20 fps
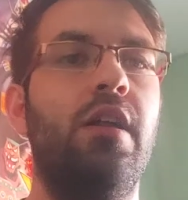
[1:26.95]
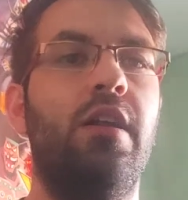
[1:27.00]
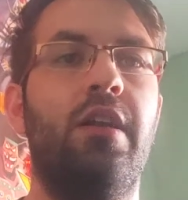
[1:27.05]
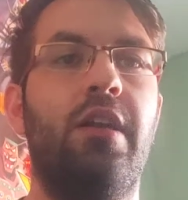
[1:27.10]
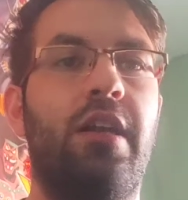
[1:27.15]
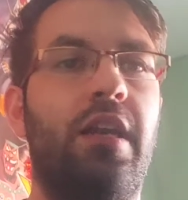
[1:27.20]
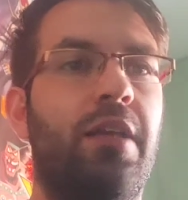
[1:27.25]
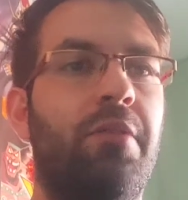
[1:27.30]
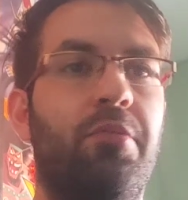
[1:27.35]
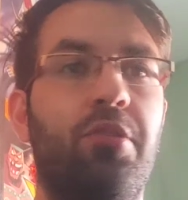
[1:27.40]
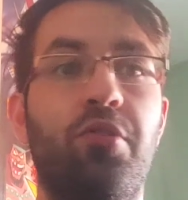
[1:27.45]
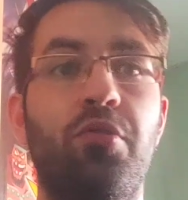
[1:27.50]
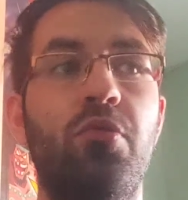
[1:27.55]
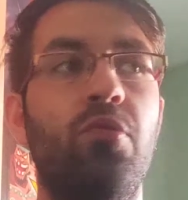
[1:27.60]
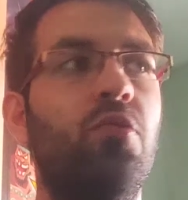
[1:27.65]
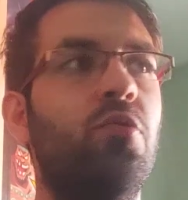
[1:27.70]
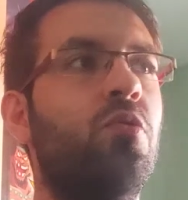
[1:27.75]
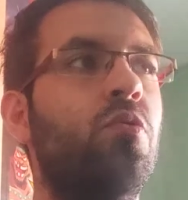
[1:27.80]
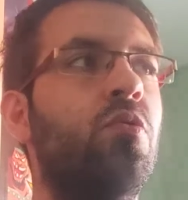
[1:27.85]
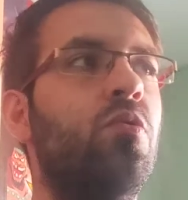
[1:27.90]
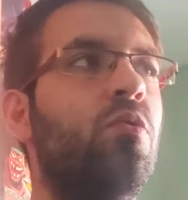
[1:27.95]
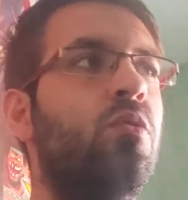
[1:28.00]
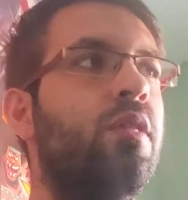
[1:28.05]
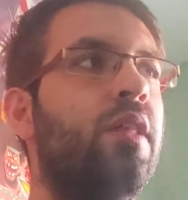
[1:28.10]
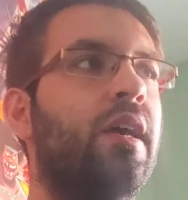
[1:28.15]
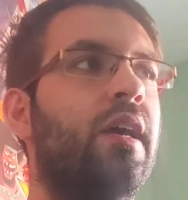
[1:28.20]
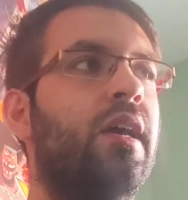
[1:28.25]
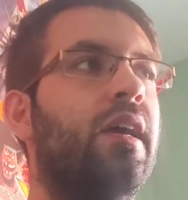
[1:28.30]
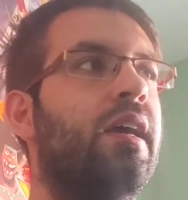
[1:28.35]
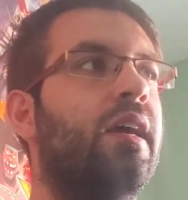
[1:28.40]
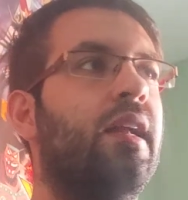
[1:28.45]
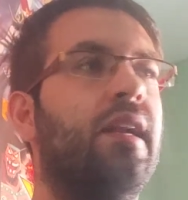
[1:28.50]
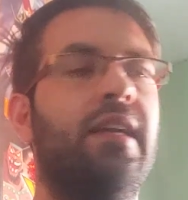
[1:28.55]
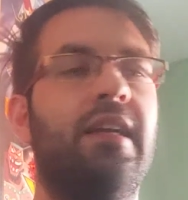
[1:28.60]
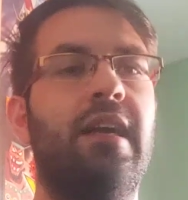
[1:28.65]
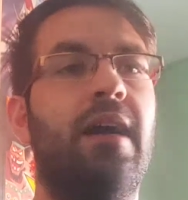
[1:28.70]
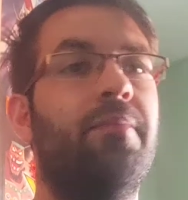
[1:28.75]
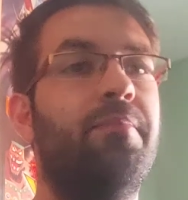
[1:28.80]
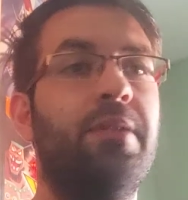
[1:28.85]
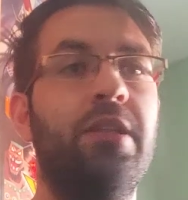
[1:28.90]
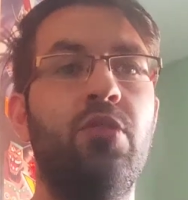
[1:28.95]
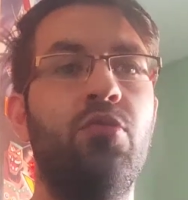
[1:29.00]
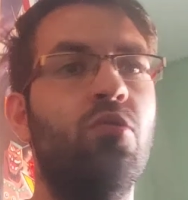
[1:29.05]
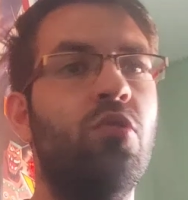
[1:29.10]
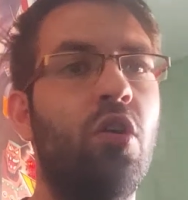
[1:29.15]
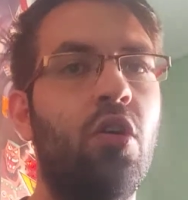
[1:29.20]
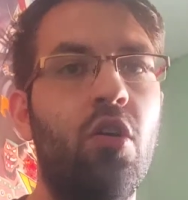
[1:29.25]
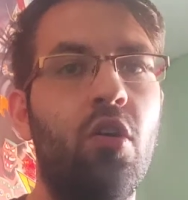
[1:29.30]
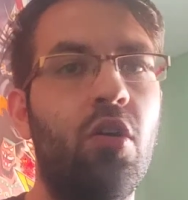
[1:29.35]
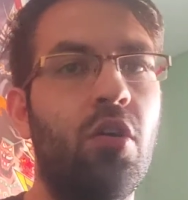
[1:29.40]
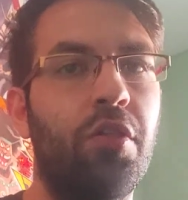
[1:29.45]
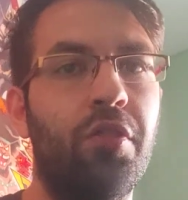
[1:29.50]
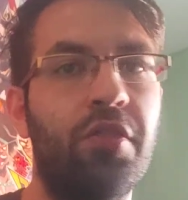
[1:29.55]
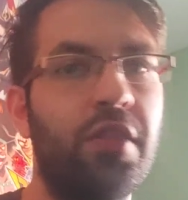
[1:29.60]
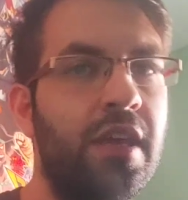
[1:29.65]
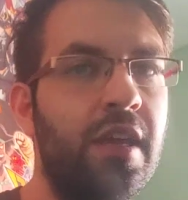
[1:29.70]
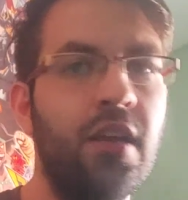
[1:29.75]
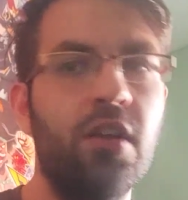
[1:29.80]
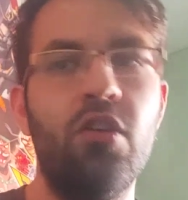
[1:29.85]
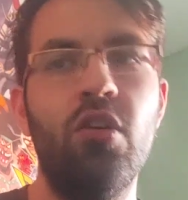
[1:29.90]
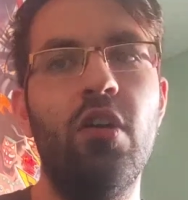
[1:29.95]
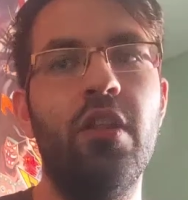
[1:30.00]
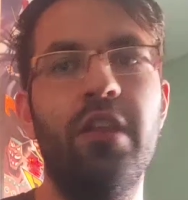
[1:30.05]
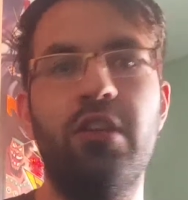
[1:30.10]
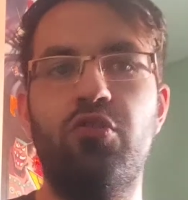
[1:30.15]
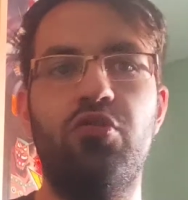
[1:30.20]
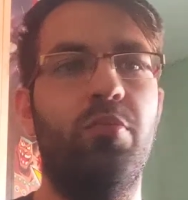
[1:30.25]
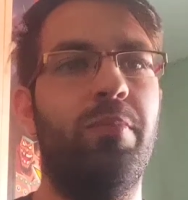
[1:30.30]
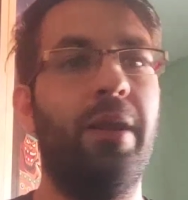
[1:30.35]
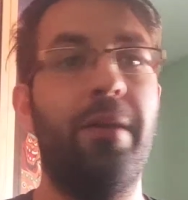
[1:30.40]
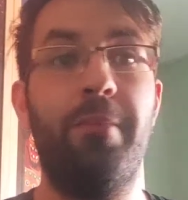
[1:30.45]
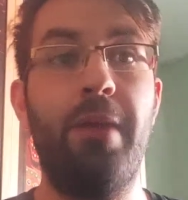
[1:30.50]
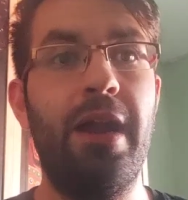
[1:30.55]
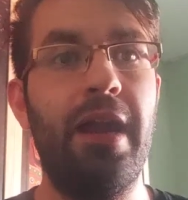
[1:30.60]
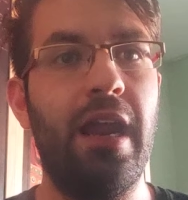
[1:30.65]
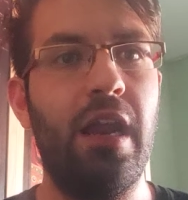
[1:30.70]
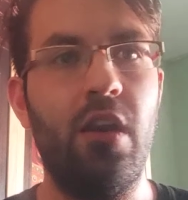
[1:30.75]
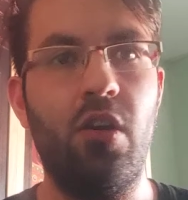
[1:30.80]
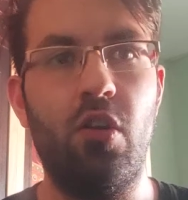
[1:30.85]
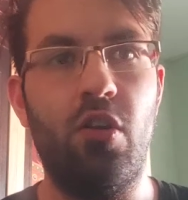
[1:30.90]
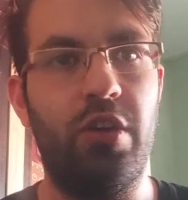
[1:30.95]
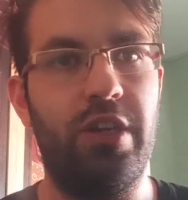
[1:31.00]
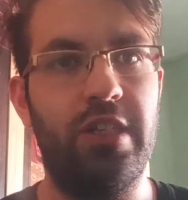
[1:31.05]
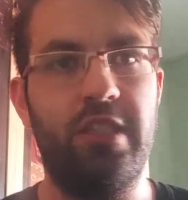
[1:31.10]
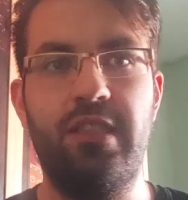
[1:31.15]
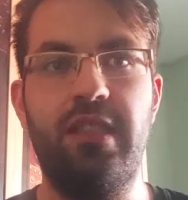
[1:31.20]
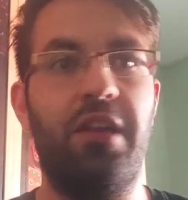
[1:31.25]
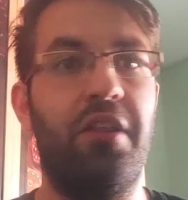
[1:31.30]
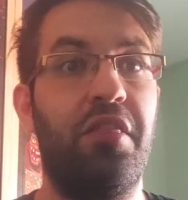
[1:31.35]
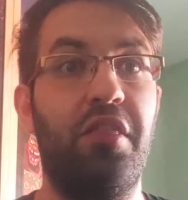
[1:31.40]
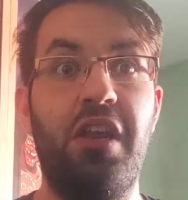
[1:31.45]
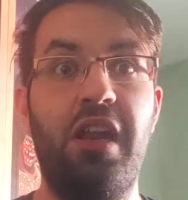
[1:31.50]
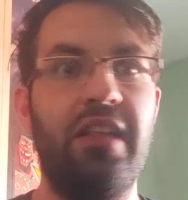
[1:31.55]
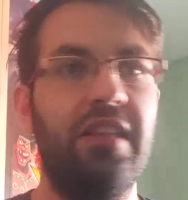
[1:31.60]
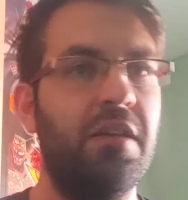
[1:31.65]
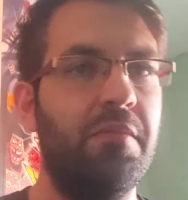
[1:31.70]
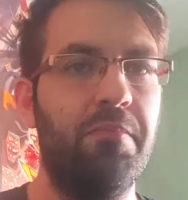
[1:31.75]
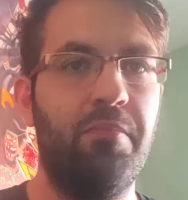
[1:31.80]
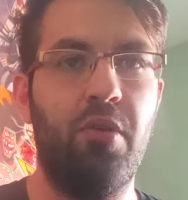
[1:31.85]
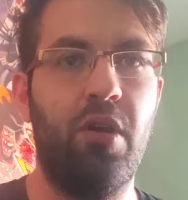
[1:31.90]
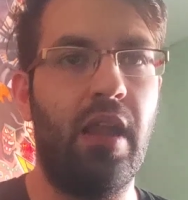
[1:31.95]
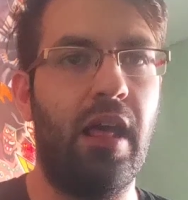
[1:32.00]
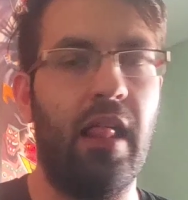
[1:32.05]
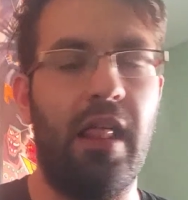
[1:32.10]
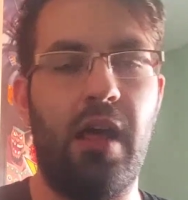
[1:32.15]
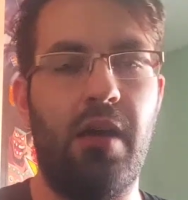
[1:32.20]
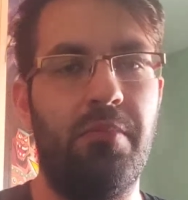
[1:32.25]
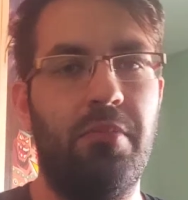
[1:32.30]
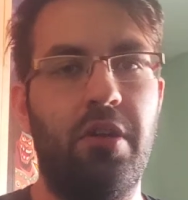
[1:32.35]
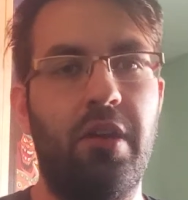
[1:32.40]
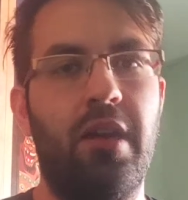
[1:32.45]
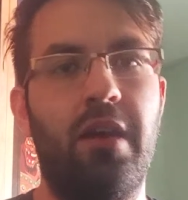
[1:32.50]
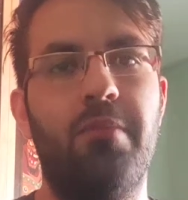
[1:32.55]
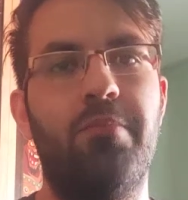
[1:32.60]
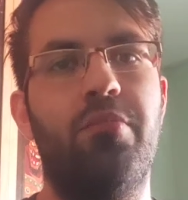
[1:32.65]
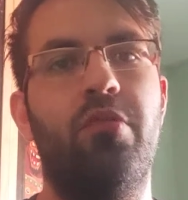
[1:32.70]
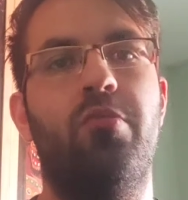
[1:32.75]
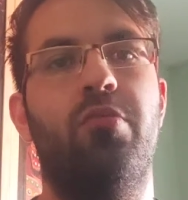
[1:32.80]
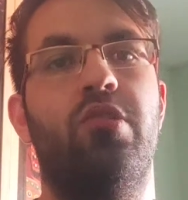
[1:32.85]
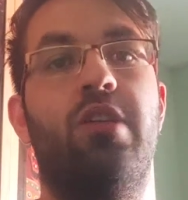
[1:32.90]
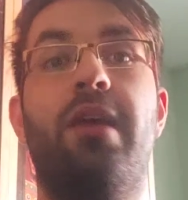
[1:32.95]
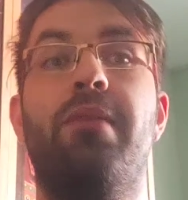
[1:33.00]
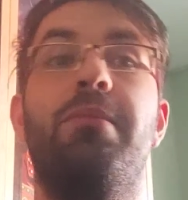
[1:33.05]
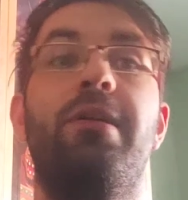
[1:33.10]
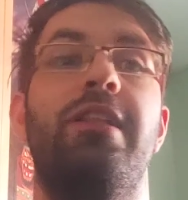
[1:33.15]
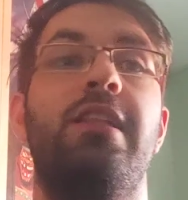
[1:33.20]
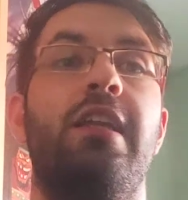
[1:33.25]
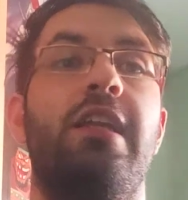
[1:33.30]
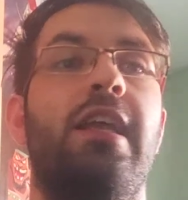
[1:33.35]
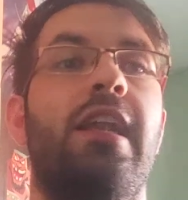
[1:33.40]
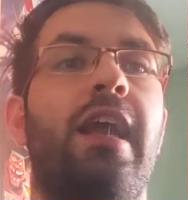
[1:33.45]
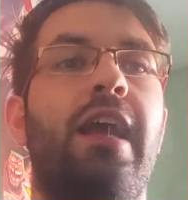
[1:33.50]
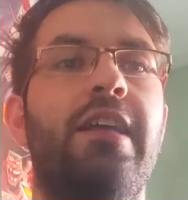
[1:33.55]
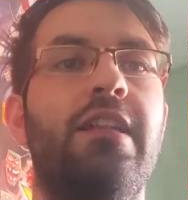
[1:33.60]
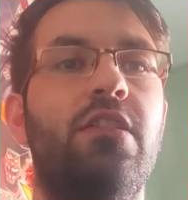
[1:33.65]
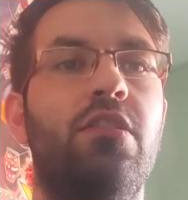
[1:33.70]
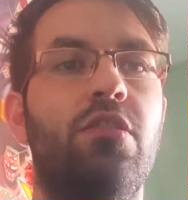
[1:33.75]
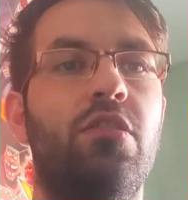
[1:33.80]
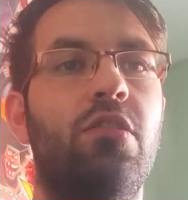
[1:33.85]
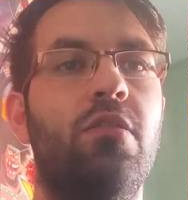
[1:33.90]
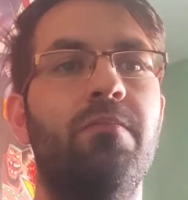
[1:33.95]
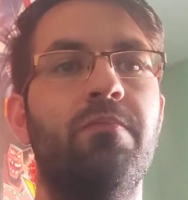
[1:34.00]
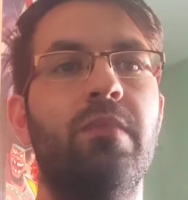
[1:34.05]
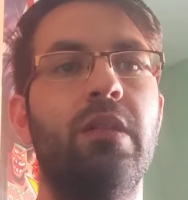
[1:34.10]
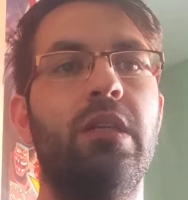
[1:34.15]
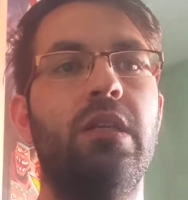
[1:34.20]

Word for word: review del capítulo 5 de Superman and Lois, tercera temporada, por ejemplo, pues ahí meteré la intro